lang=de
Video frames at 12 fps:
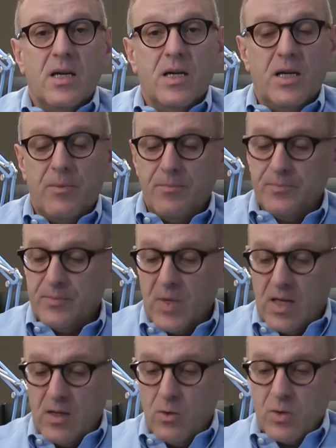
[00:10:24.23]
Ähm,
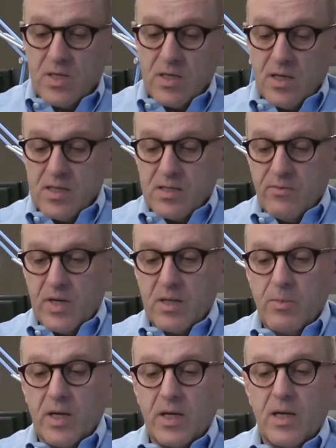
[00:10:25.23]
lohnt sich also
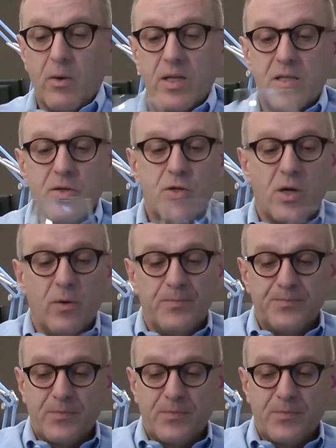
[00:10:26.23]
wirklich mal genau hinzuschauen.